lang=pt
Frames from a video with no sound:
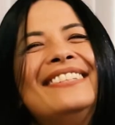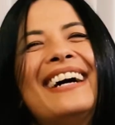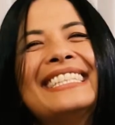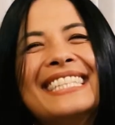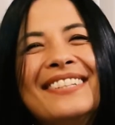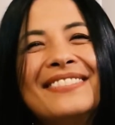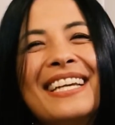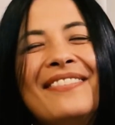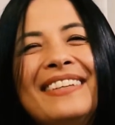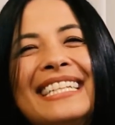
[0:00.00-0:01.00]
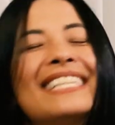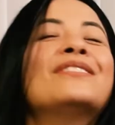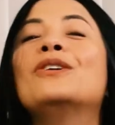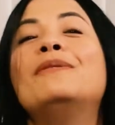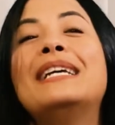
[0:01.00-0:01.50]
E o Achamos em Minas
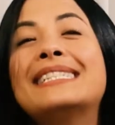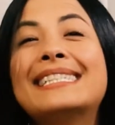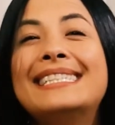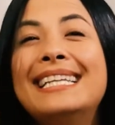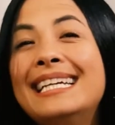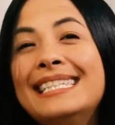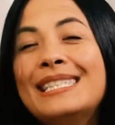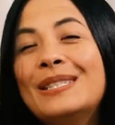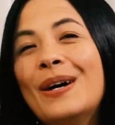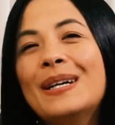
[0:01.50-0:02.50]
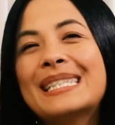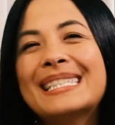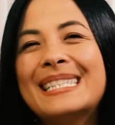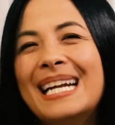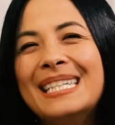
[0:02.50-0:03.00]
sobre essas deliciosas
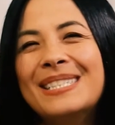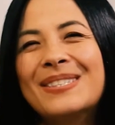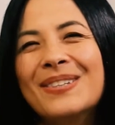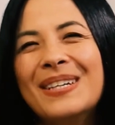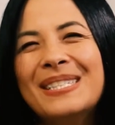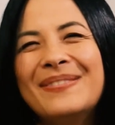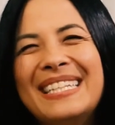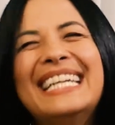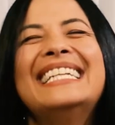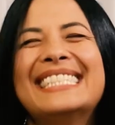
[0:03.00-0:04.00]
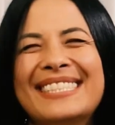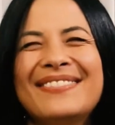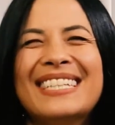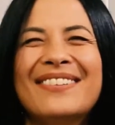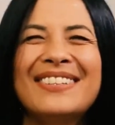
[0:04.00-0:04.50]
tradições mineiras
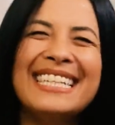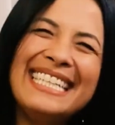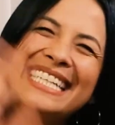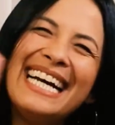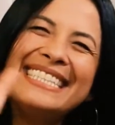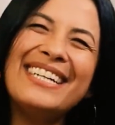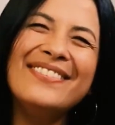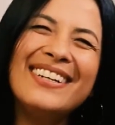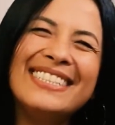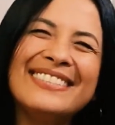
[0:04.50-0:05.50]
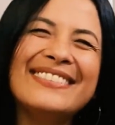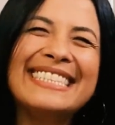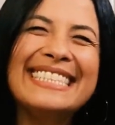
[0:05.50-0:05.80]
fica por aqui. Até o próximo.